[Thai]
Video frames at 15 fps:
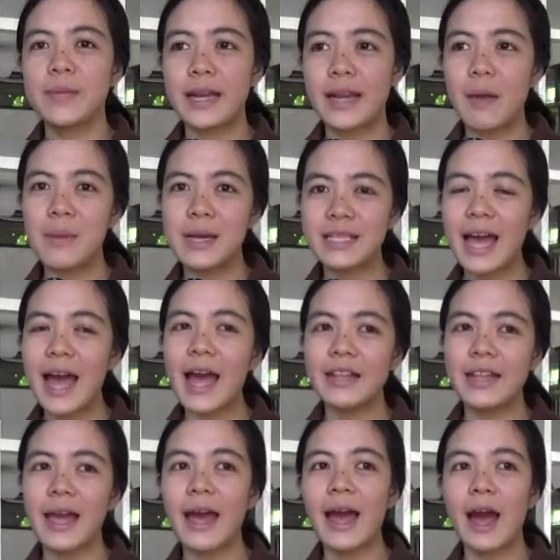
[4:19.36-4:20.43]
จากธรรมชาติ
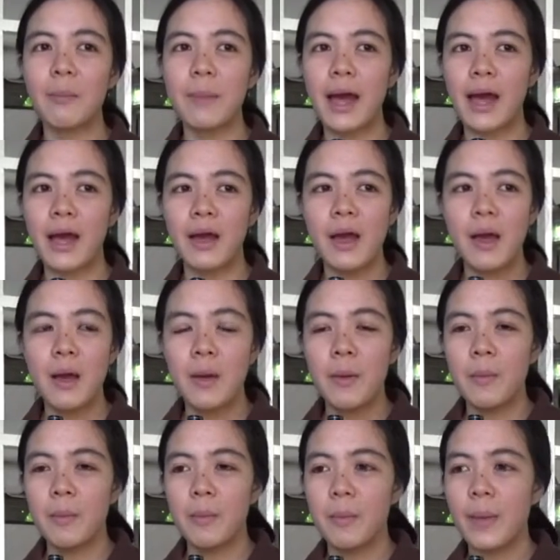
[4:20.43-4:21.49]
เนี่ยค่ะมา
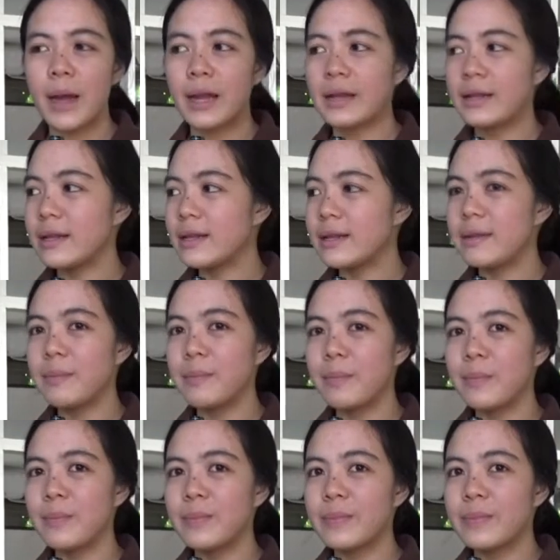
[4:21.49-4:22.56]
มา
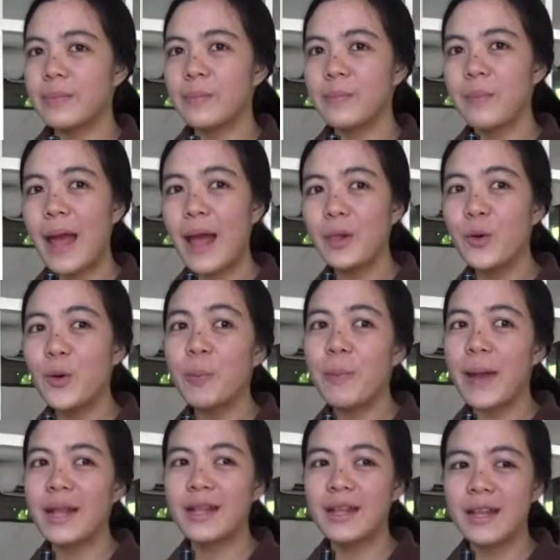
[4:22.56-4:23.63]
แปรรูป
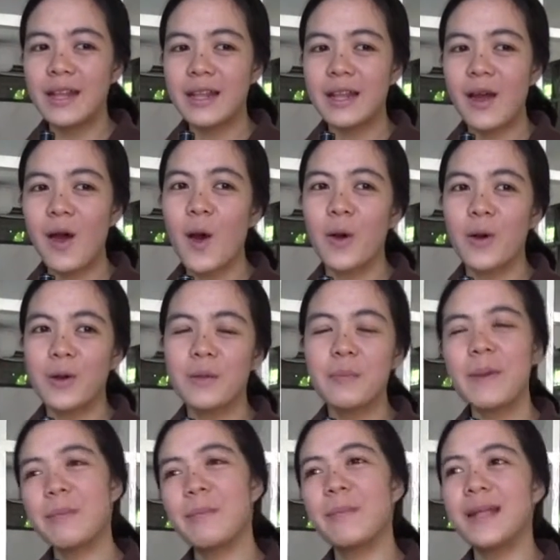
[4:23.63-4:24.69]
เป็นของ
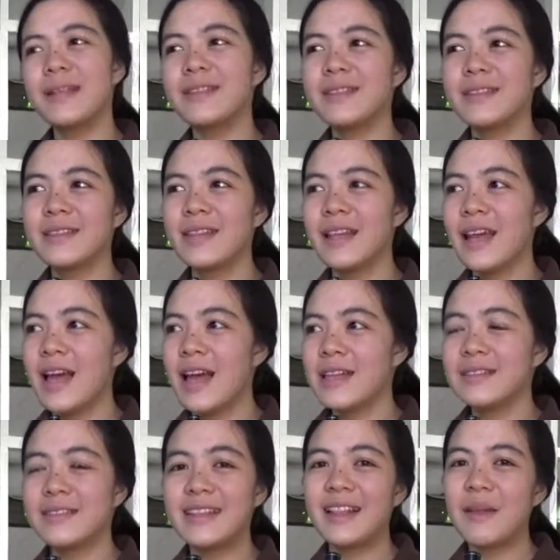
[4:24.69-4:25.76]
แบบเป็น
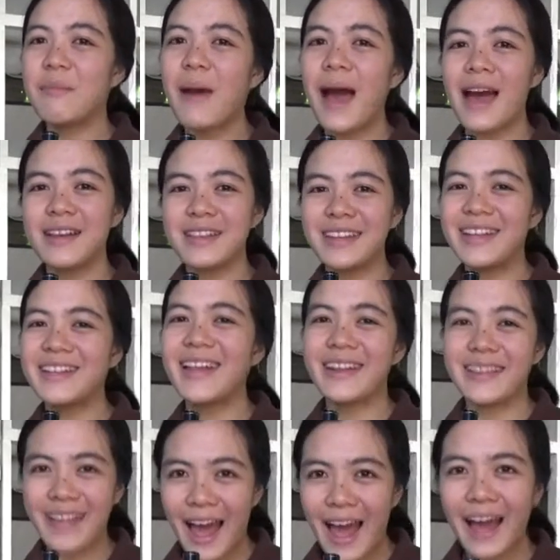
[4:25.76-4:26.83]
ศิลปะชนิด
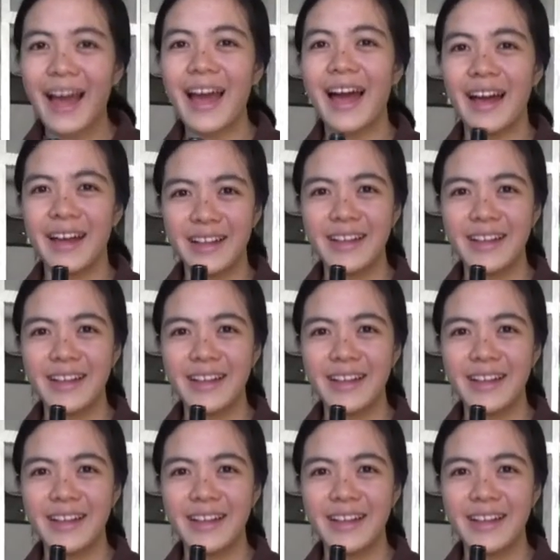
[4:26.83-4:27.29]
ต่างๆค่ะ